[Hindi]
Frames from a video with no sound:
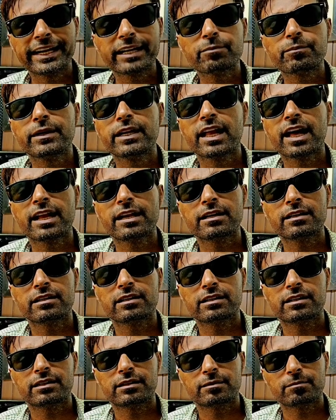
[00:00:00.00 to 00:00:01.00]
डेट फिलहाल
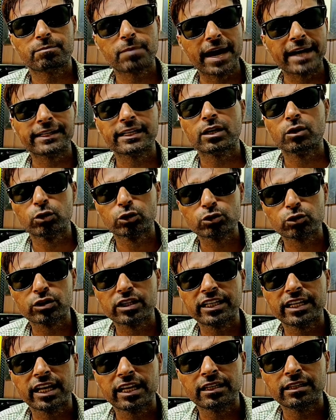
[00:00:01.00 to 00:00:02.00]
फाइनल हो
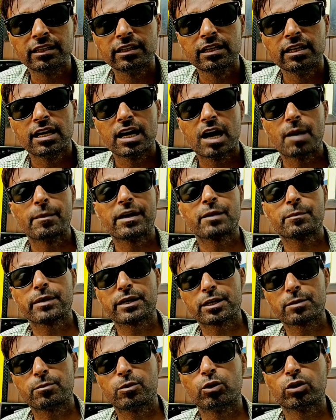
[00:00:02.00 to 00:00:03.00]
चुकी है हमारे
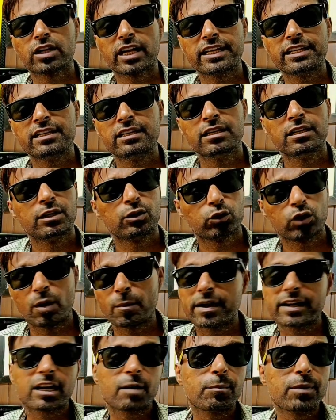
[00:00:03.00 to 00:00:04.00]
पास रिपोर्ट आई तो
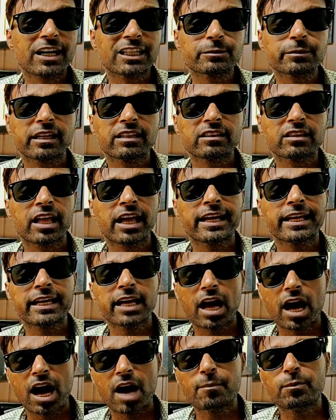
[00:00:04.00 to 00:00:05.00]
हमारा फर्ज बनता है
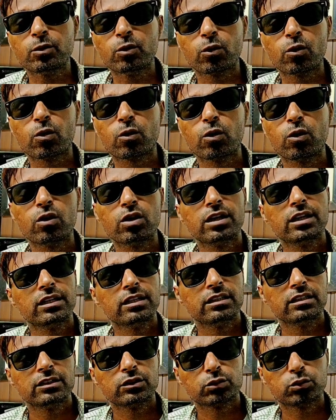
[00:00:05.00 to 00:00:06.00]
कि आप लोगों को
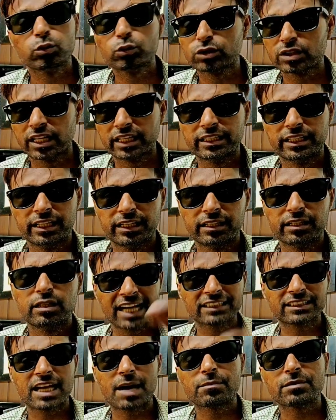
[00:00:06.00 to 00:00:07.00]
सूचना दें
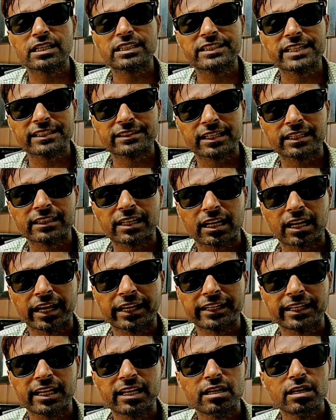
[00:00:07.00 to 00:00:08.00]
यहाँ से आप रजिस्ट्रेशन
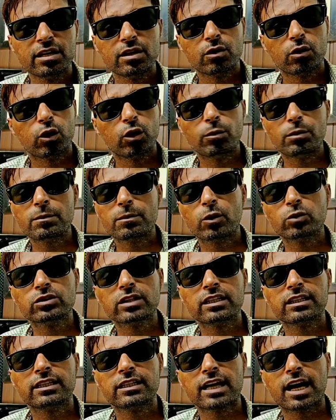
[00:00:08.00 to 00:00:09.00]
कराएंगे वो भी बहुत
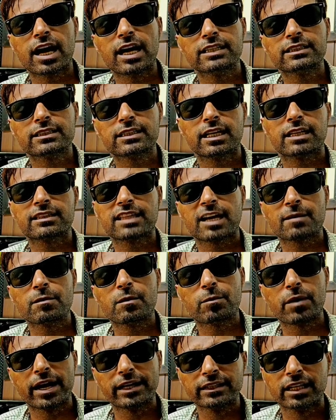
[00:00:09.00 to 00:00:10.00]
जल्दी आज कल तक
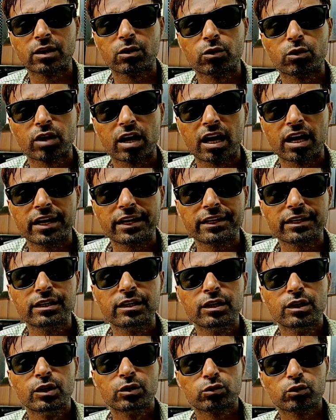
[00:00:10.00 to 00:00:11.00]
में फाइनल हो रहा है
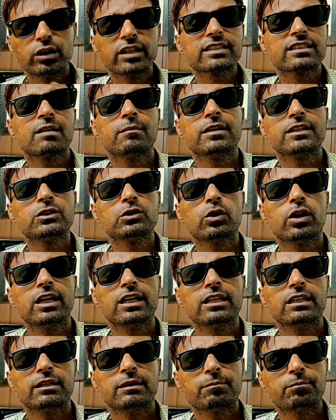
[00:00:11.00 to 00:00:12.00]
तो इस समय जो
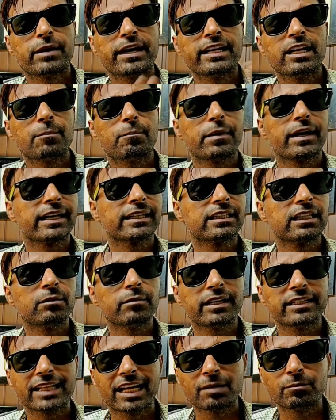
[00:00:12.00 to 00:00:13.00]
है पहले प्रगति
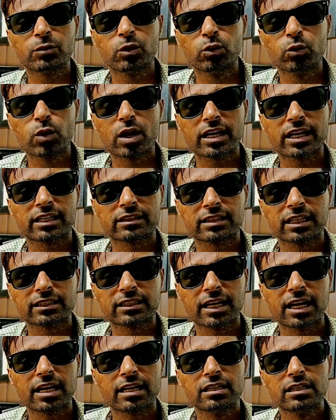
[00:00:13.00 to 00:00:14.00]
मैदान में हुआ करता
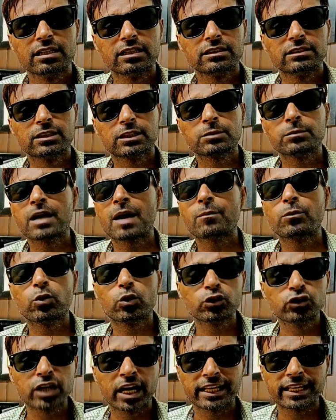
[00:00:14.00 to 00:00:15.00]
था जिसमें आप
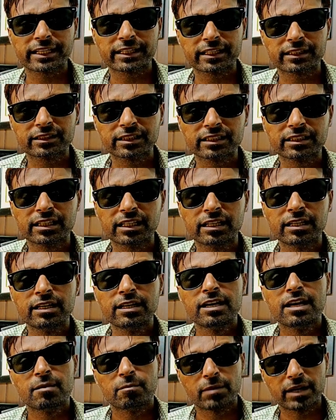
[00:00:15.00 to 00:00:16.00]
लोग जाया करते थे
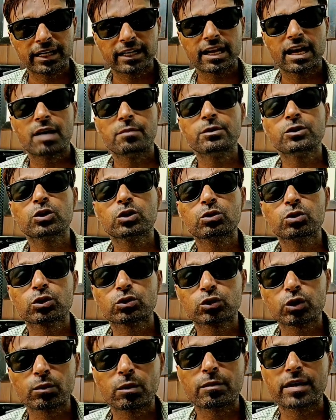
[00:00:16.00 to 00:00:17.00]
मगर अभी जो
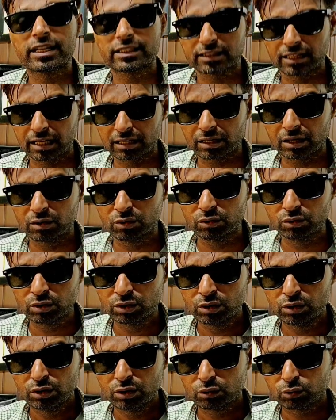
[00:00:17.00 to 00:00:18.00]
दोस्तों मैं बात कर रहा हूँ
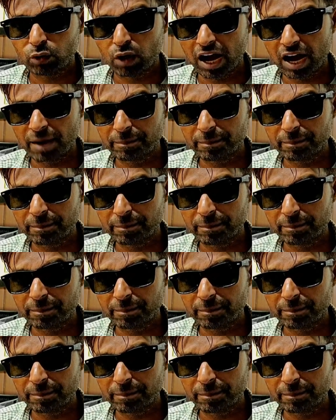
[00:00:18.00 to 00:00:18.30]
तो